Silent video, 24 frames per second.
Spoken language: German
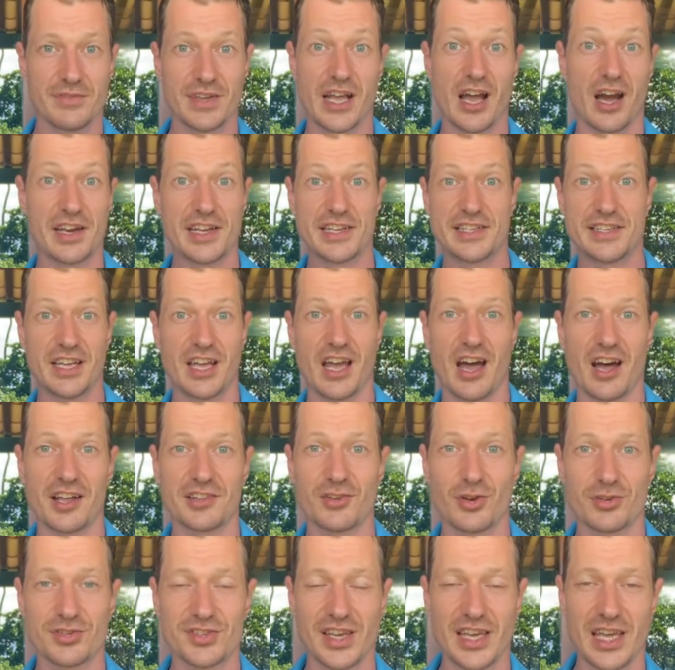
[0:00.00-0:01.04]
Wie kann ich die gerade
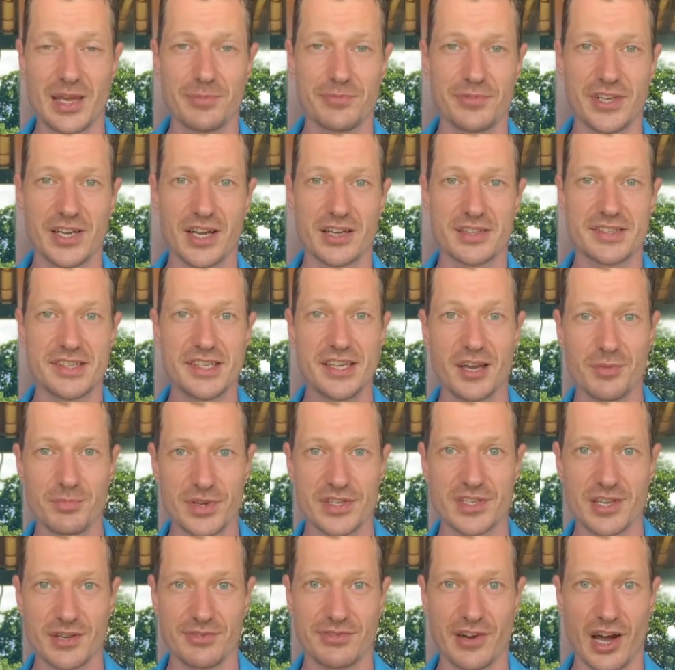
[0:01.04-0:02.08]
noch soeben finanzieren
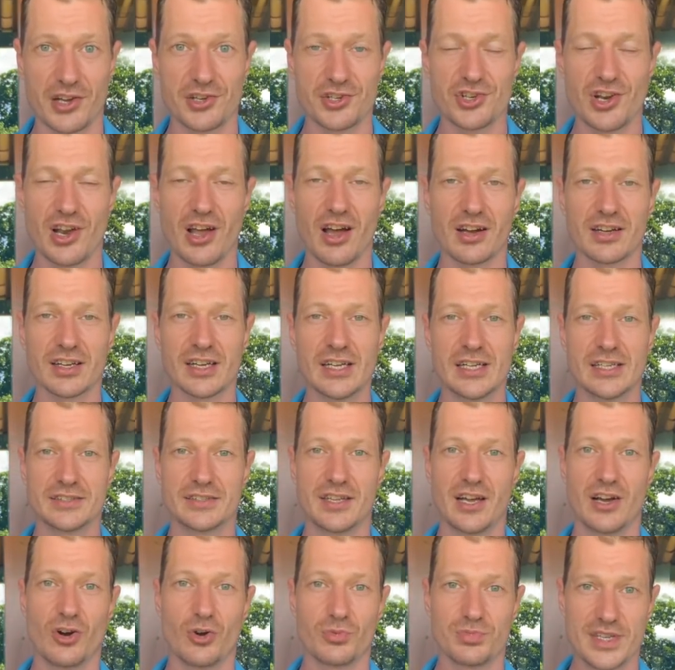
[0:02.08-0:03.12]
bis auf Anschlag,
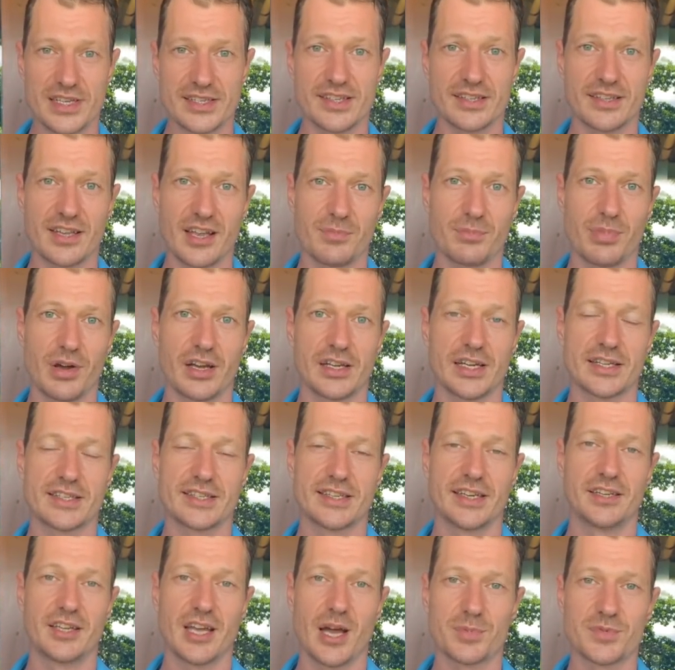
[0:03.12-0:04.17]
ne? um diese dann ein paar
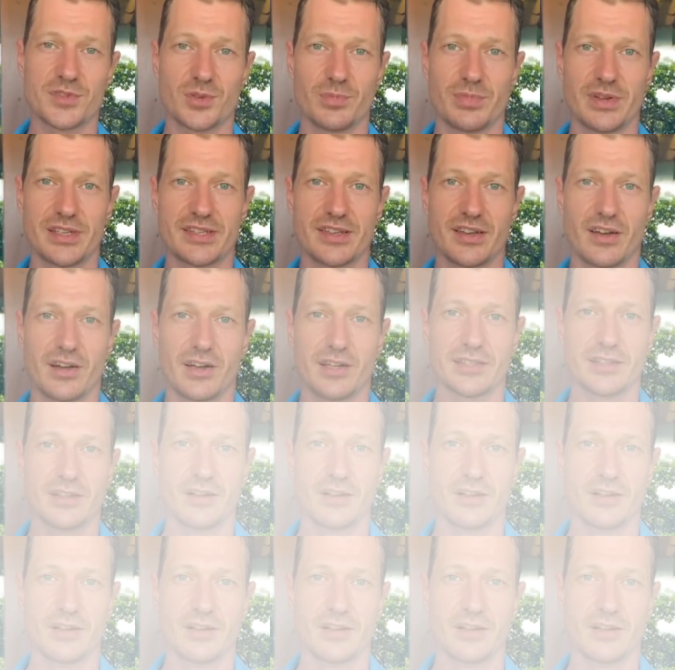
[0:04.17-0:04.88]
Jahrzehnte abzubezahlen?